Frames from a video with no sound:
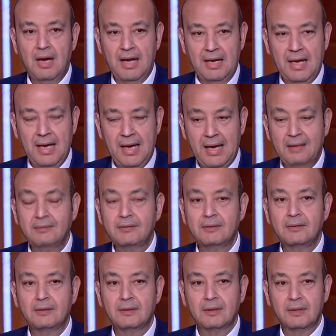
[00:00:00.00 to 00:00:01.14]
الآن
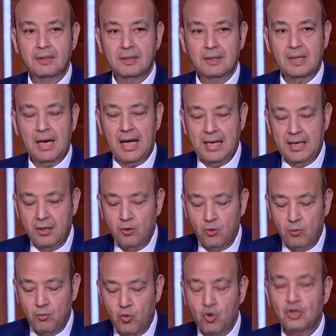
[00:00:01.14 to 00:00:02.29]

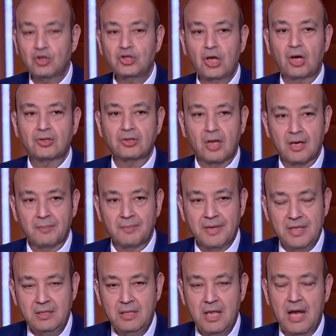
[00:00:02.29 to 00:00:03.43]
الأمور تقترب
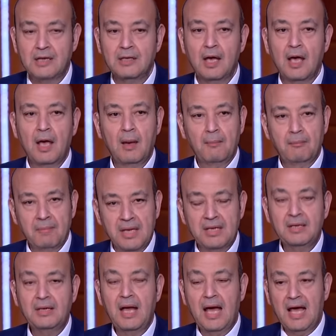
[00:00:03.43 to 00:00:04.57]
جدا
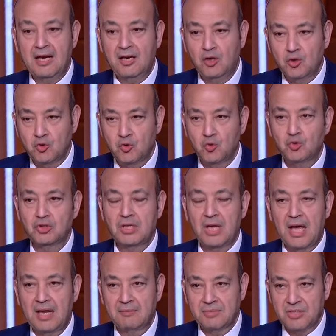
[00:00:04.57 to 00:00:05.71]
من الحدود
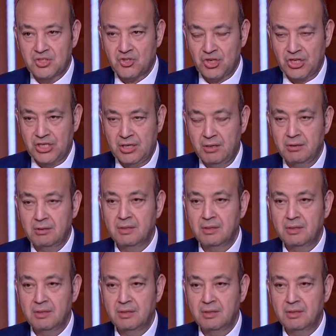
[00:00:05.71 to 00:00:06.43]
المصرية